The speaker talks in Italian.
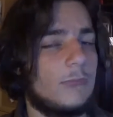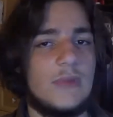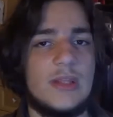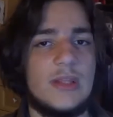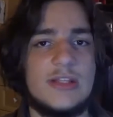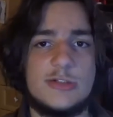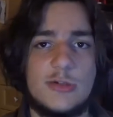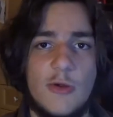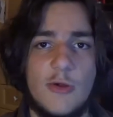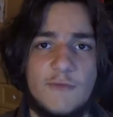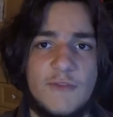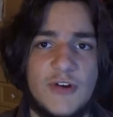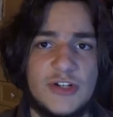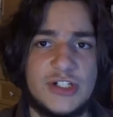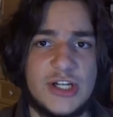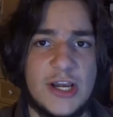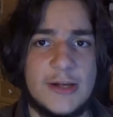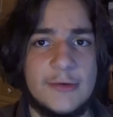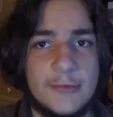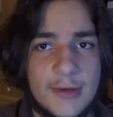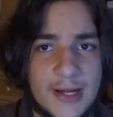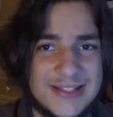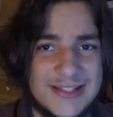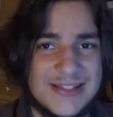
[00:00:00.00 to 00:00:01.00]
Sto
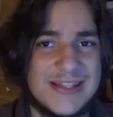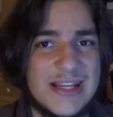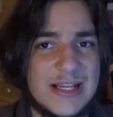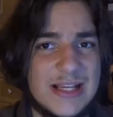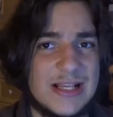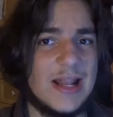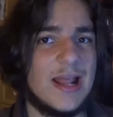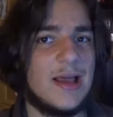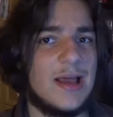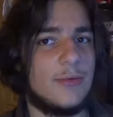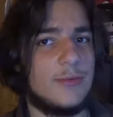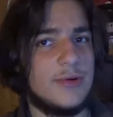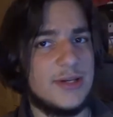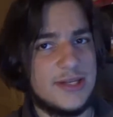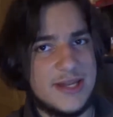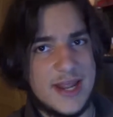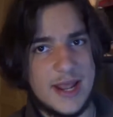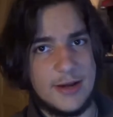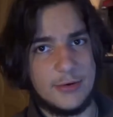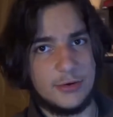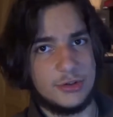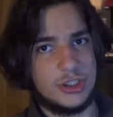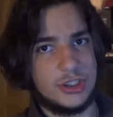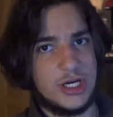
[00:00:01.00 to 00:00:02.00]
facendo la sigla, qui
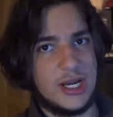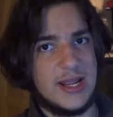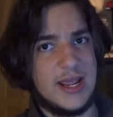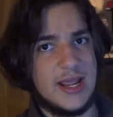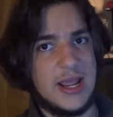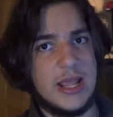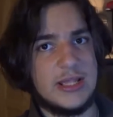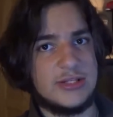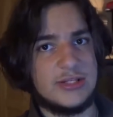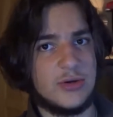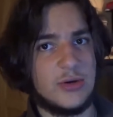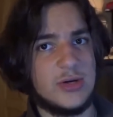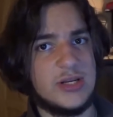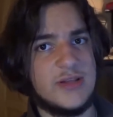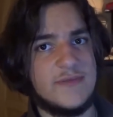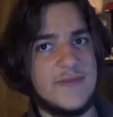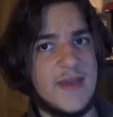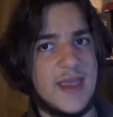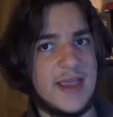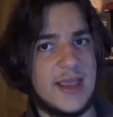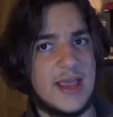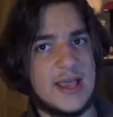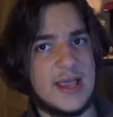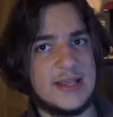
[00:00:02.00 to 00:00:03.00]
dietro c'è Sony
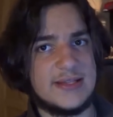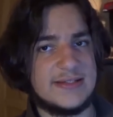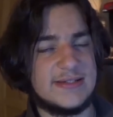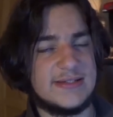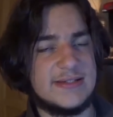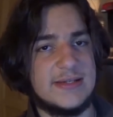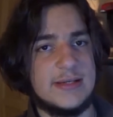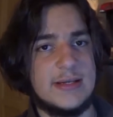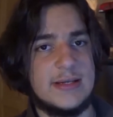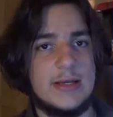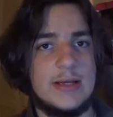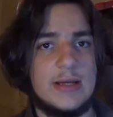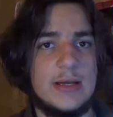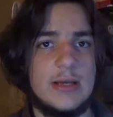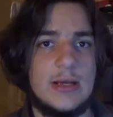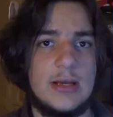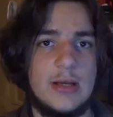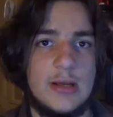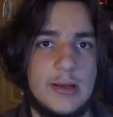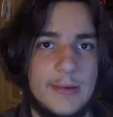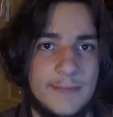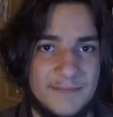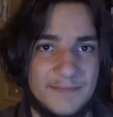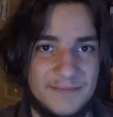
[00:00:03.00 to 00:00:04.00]
Vegas
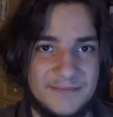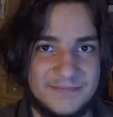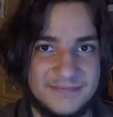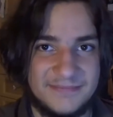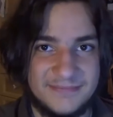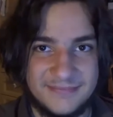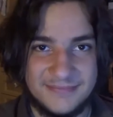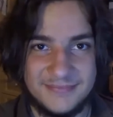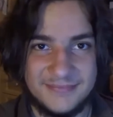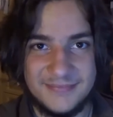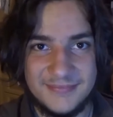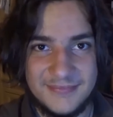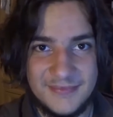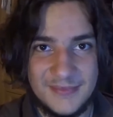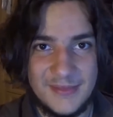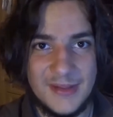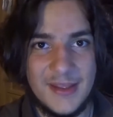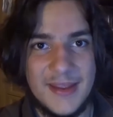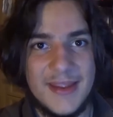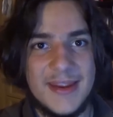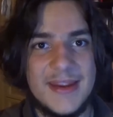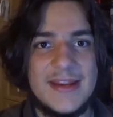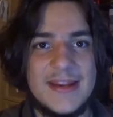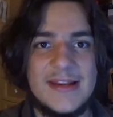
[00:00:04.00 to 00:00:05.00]
eh,
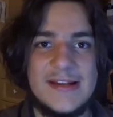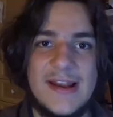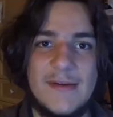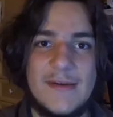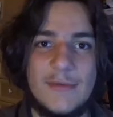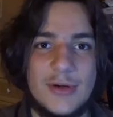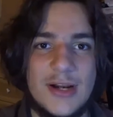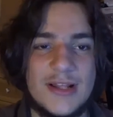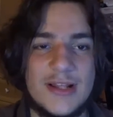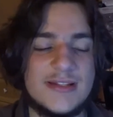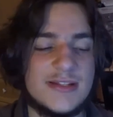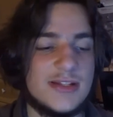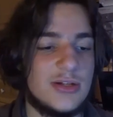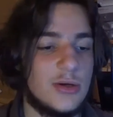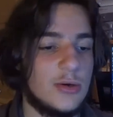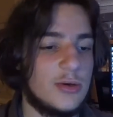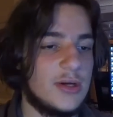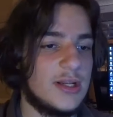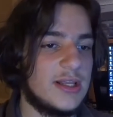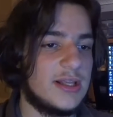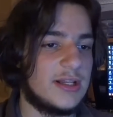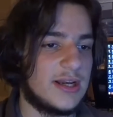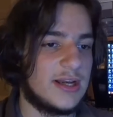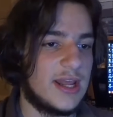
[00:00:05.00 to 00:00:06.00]
in
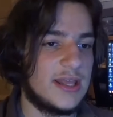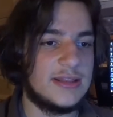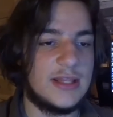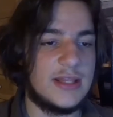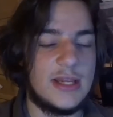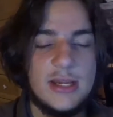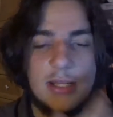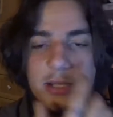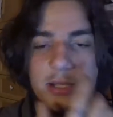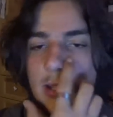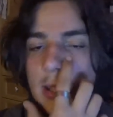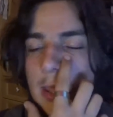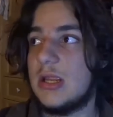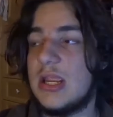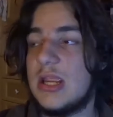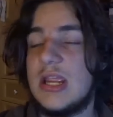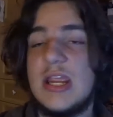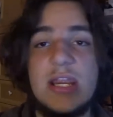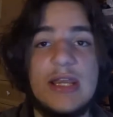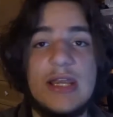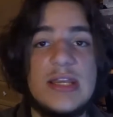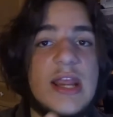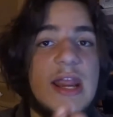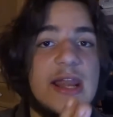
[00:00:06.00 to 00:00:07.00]
lavorazione, in rendering.
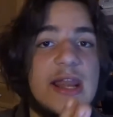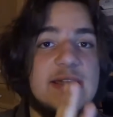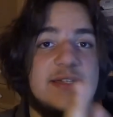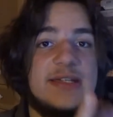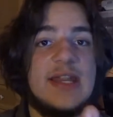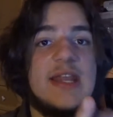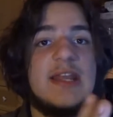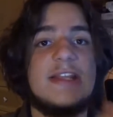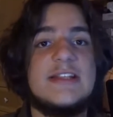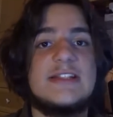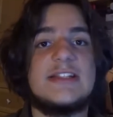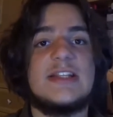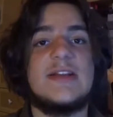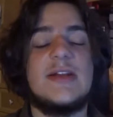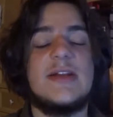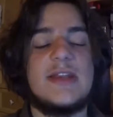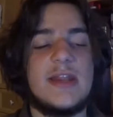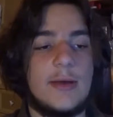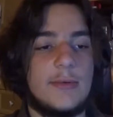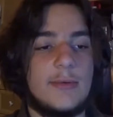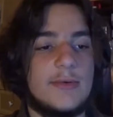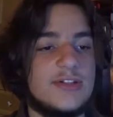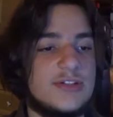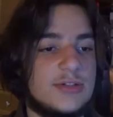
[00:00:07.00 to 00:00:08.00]
E niente, iscrivetevi
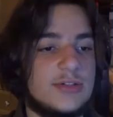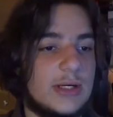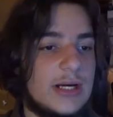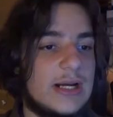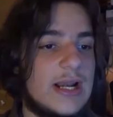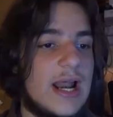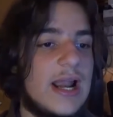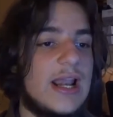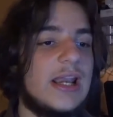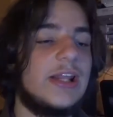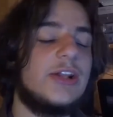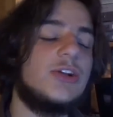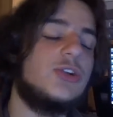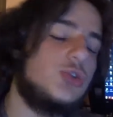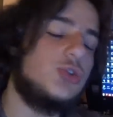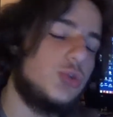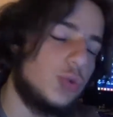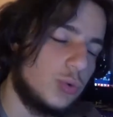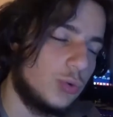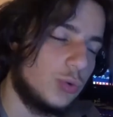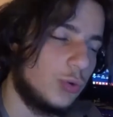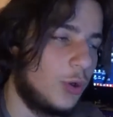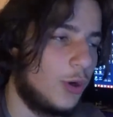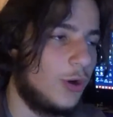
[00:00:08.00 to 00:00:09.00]
a questo canale,
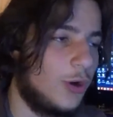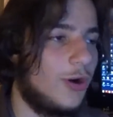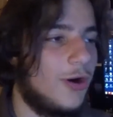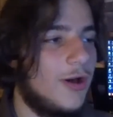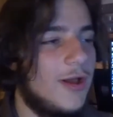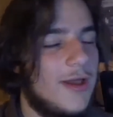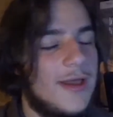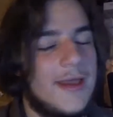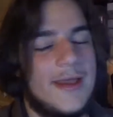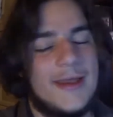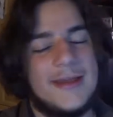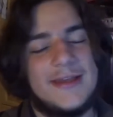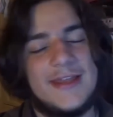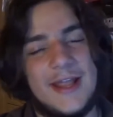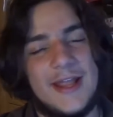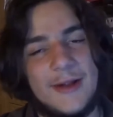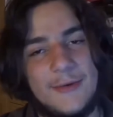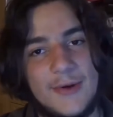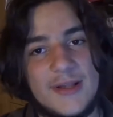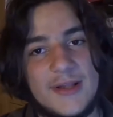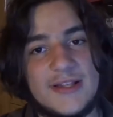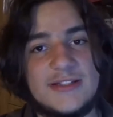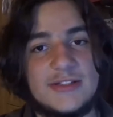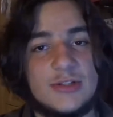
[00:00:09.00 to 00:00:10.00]
giuro che
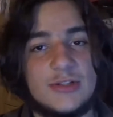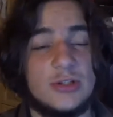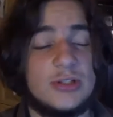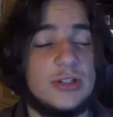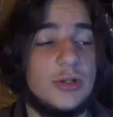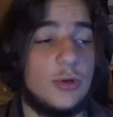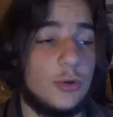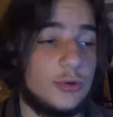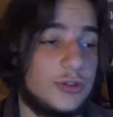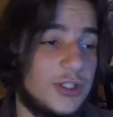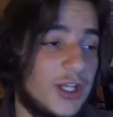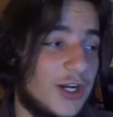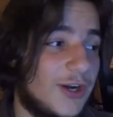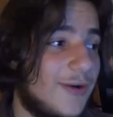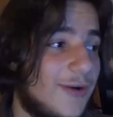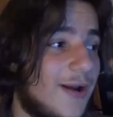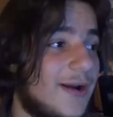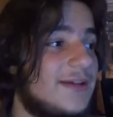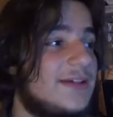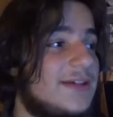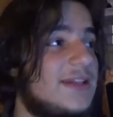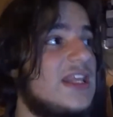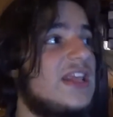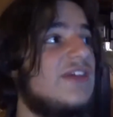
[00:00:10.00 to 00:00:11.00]
questo lo terrò
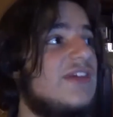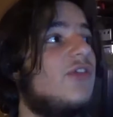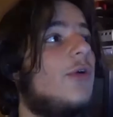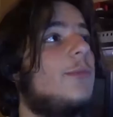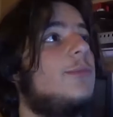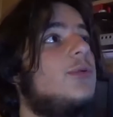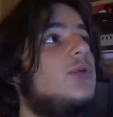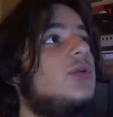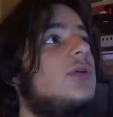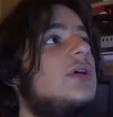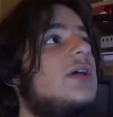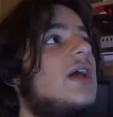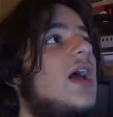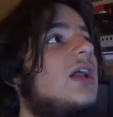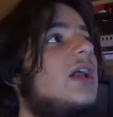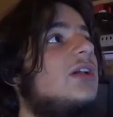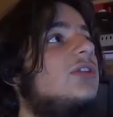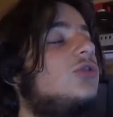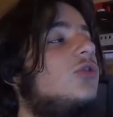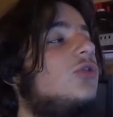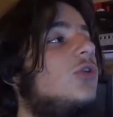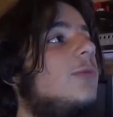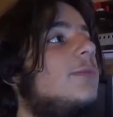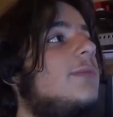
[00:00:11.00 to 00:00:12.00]
attivo più che
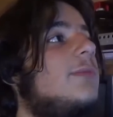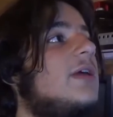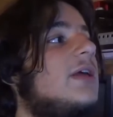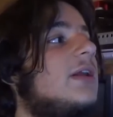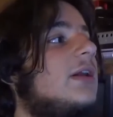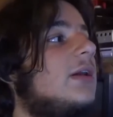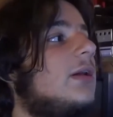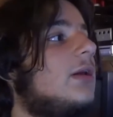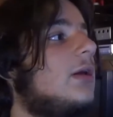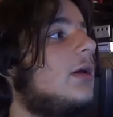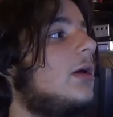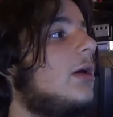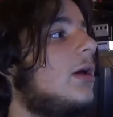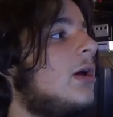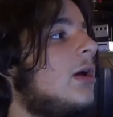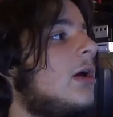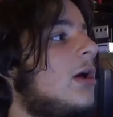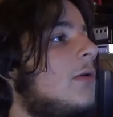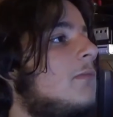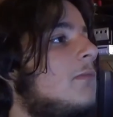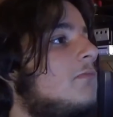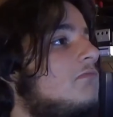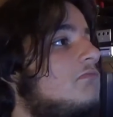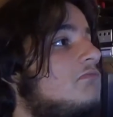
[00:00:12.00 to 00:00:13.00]
altro per
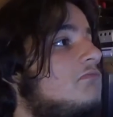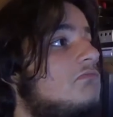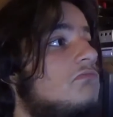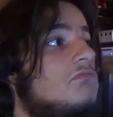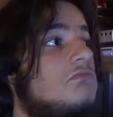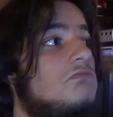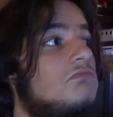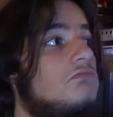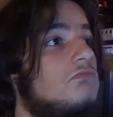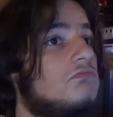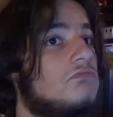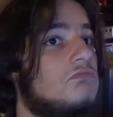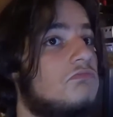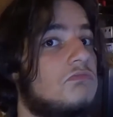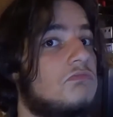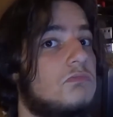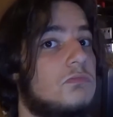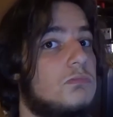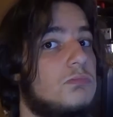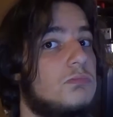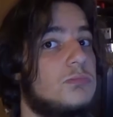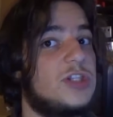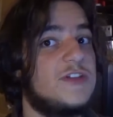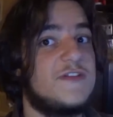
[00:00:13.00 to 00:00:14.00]
eh,
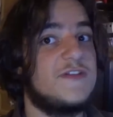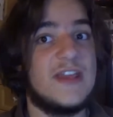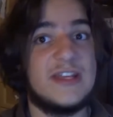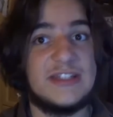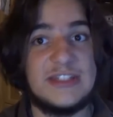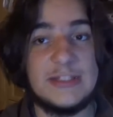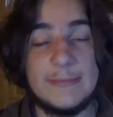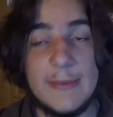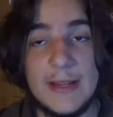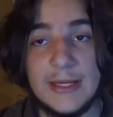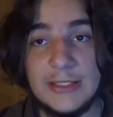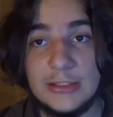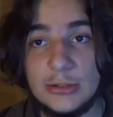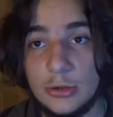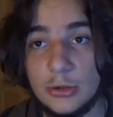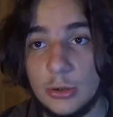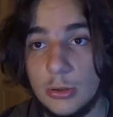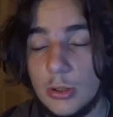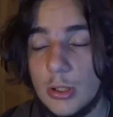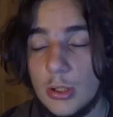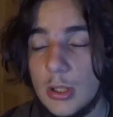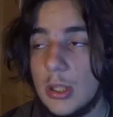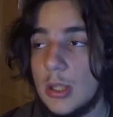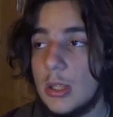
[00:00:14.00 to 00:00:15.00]

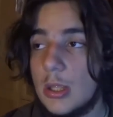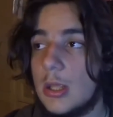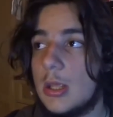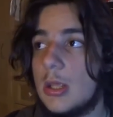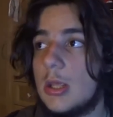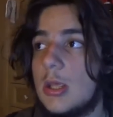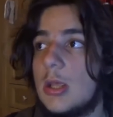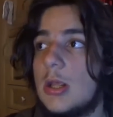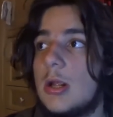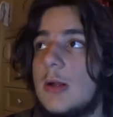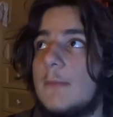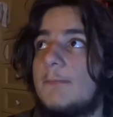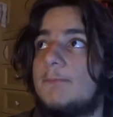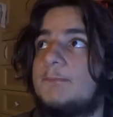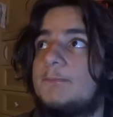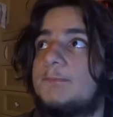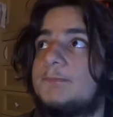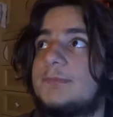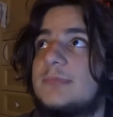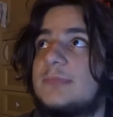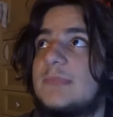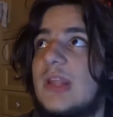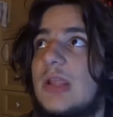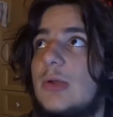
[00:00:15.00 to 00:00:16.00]
divertimento
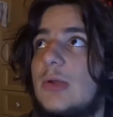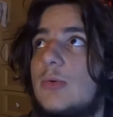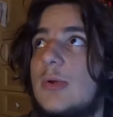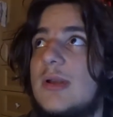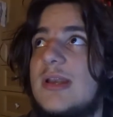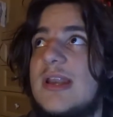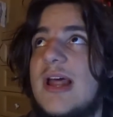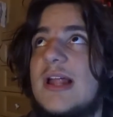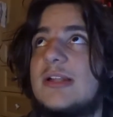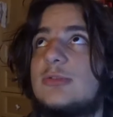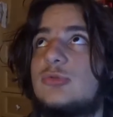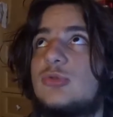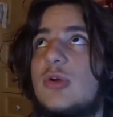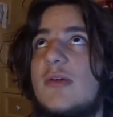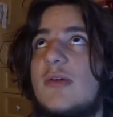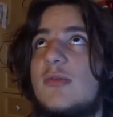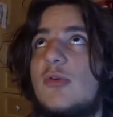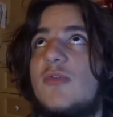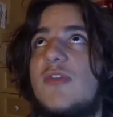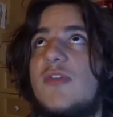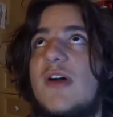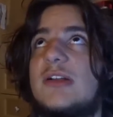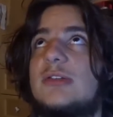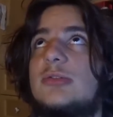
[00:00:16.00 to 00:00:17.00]
Quell'altro
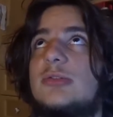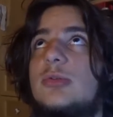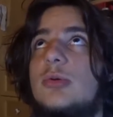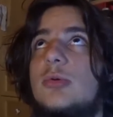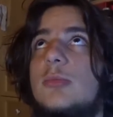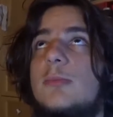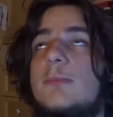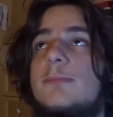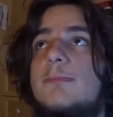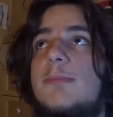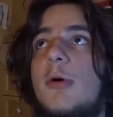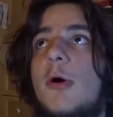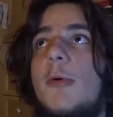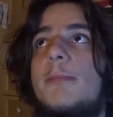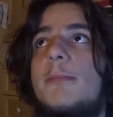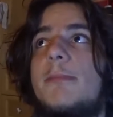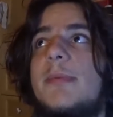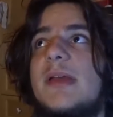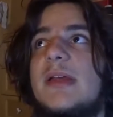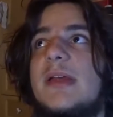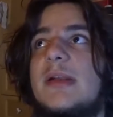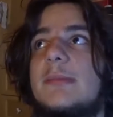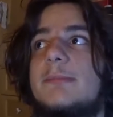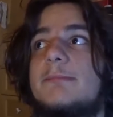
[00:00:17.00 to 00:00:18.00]
l'avevo fatto un po'
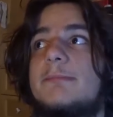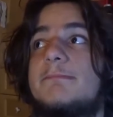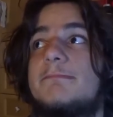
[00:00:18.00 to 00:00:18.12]
per